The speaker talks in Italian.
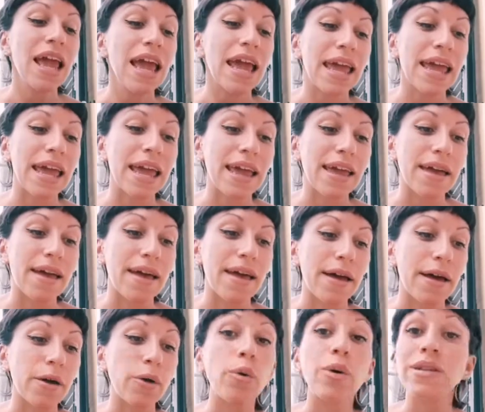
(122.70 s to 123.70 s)
E
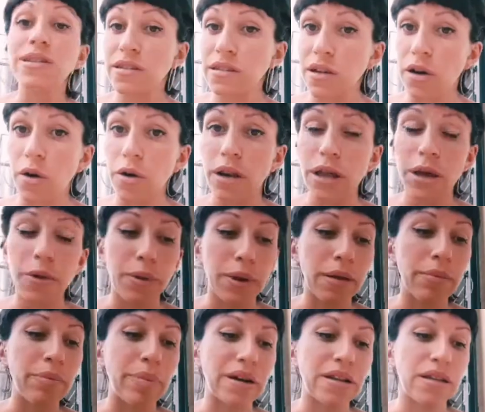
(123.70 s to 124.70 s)
eh, questi oli qui,
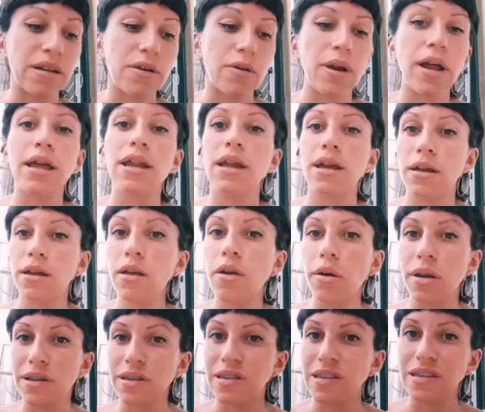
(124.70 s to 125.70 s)
in particolare gli
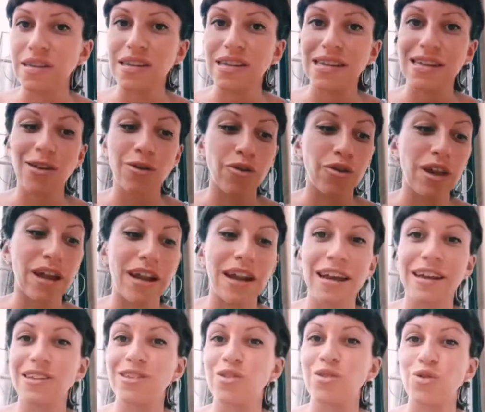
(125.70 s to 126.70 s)
oli essenziali di doterra,
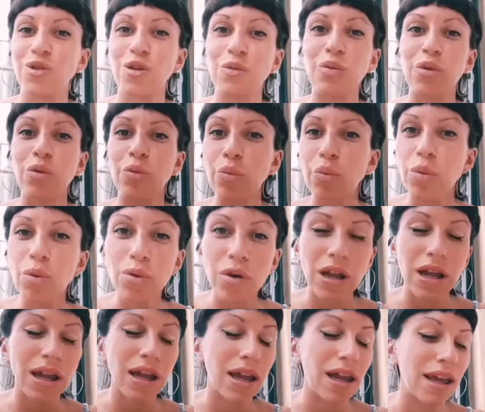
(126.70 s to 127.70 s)
che sono i più
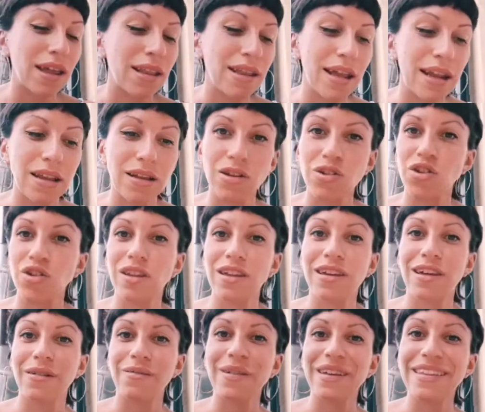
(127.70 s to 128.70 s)
puri ed
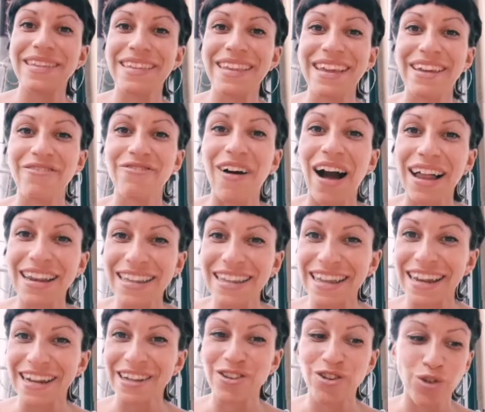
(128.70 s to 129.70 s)
energeticamente validi
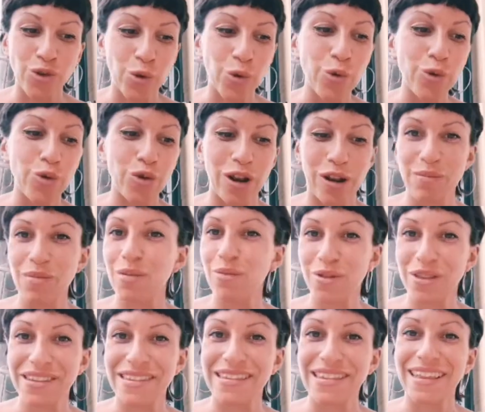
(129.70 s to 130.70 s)
in assoluto, ne
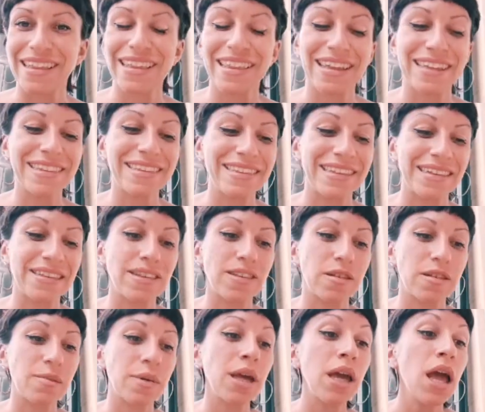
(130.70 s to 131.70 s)
abbiamo testati
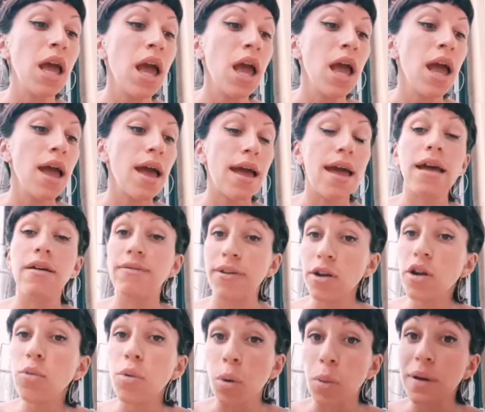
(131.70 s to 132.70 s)
tantissimi, eh,
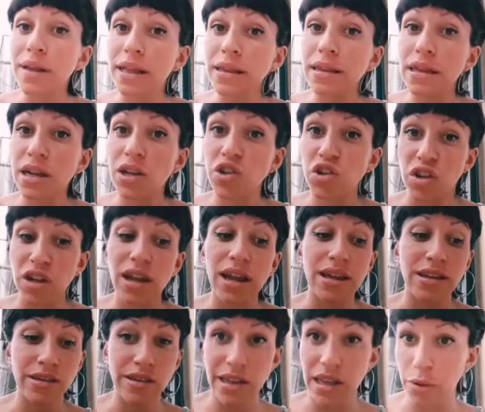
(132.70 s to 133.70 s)
vanno proprio ad interagire
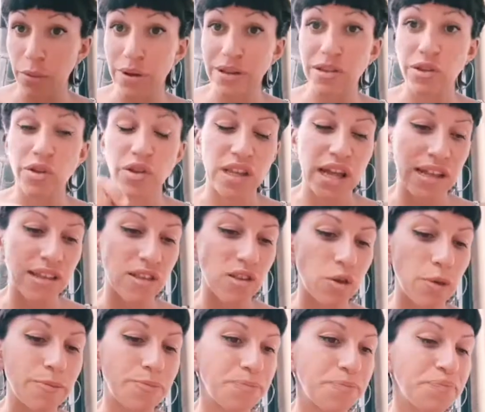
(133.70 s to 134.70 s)
in questo
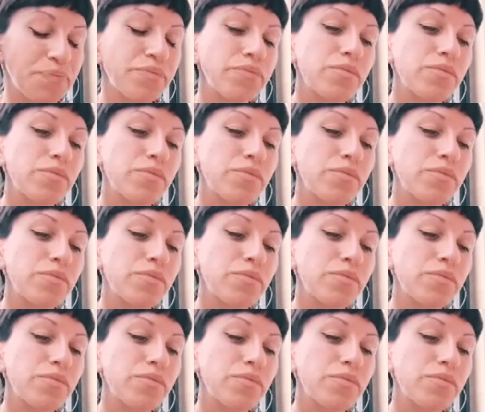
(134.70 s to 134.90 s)
senso.